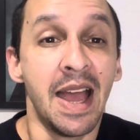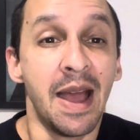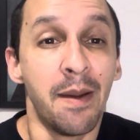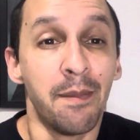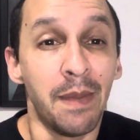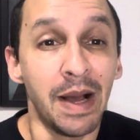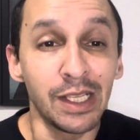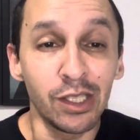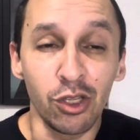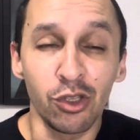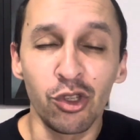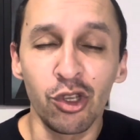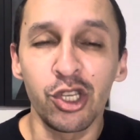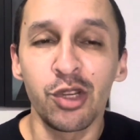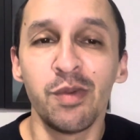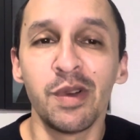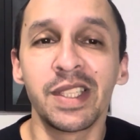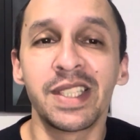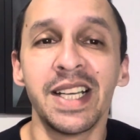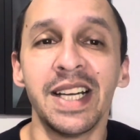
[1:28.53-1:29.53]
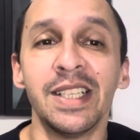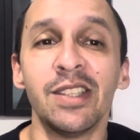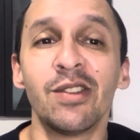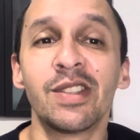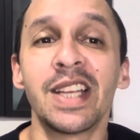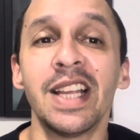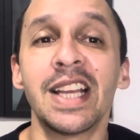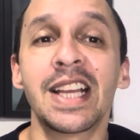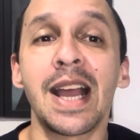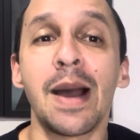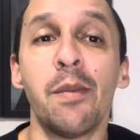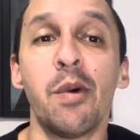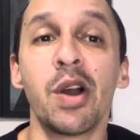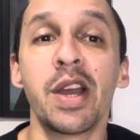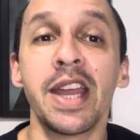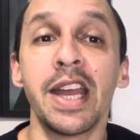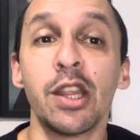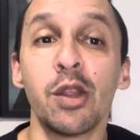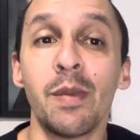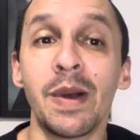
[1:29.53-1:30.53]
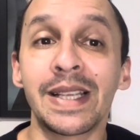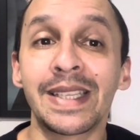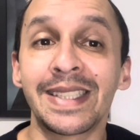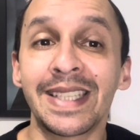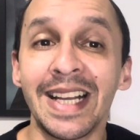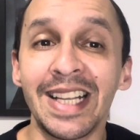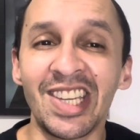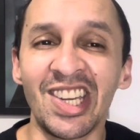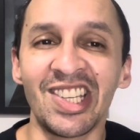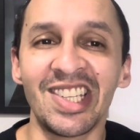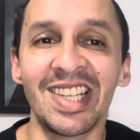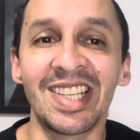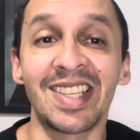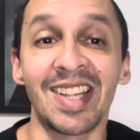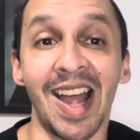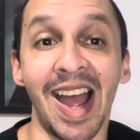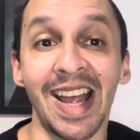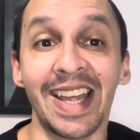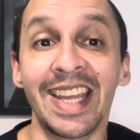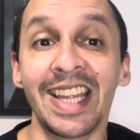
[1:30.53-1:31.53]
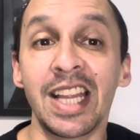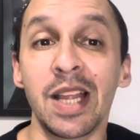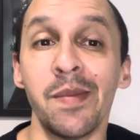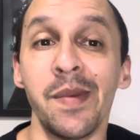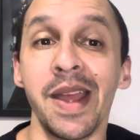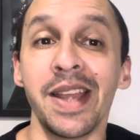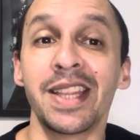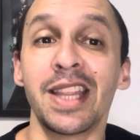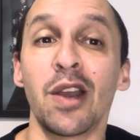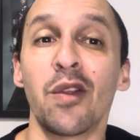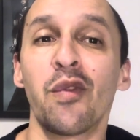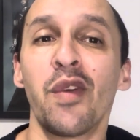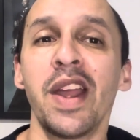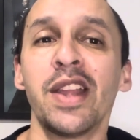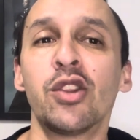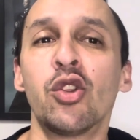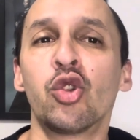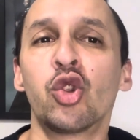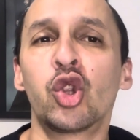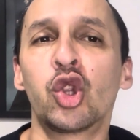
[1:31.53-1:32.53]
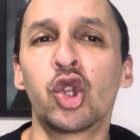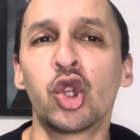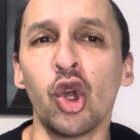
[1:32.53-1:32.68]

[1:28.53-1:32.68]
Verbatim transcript: Mas nos últimos anos ele acabou ganhando bastante destaque e também ter feito